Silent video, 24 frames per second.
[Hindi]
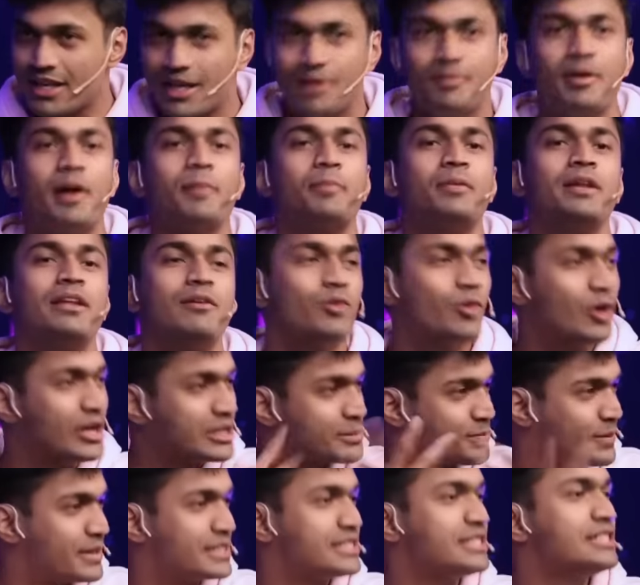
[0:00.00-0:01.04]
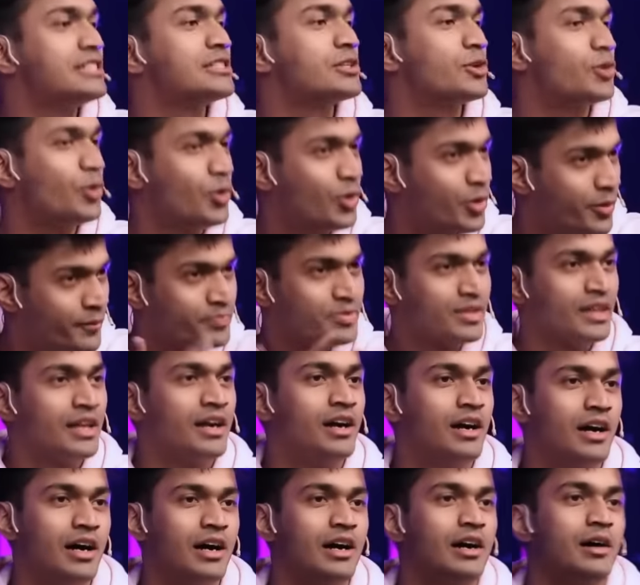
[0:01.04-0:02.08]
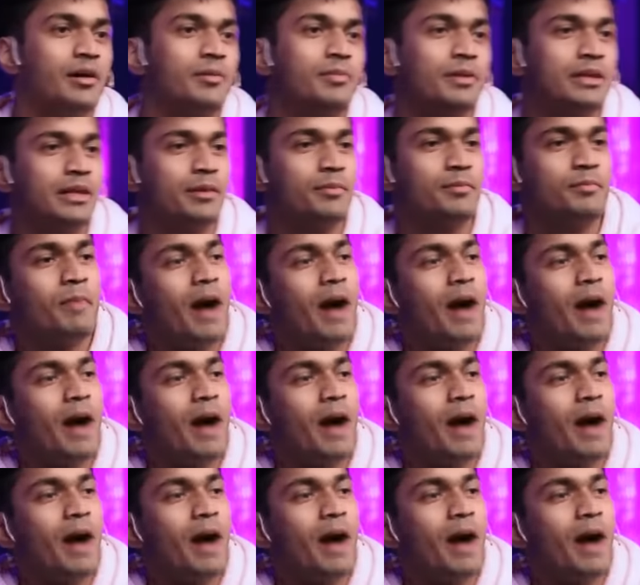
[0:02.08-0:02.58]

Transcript: ज़रिए मैं अपने वो एक्सप्रेशन को आ, मतलब